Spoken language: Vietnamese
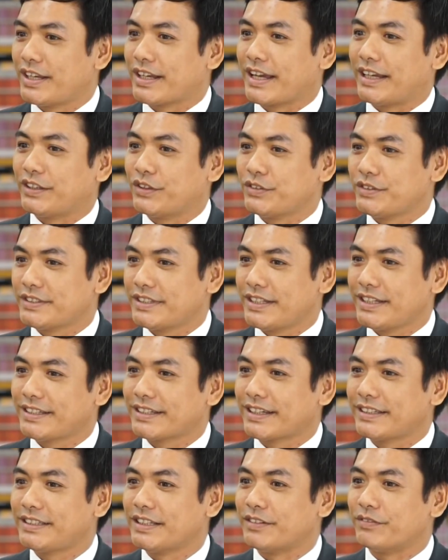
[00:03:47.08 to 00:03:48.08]
cho nên là ngành
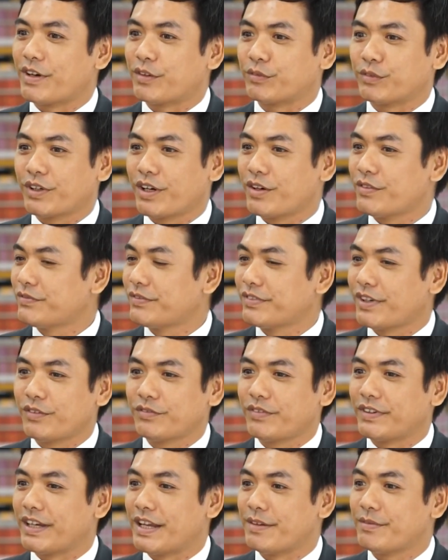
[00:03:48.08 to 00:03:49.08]
logistics cái triển vọng nó không
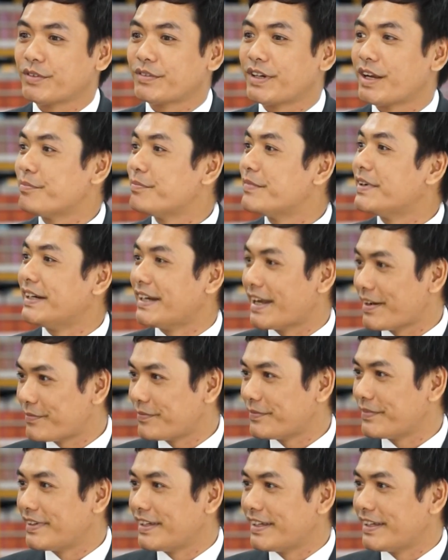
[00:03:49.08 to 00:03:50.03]
không phải đếm trong năm 10 năm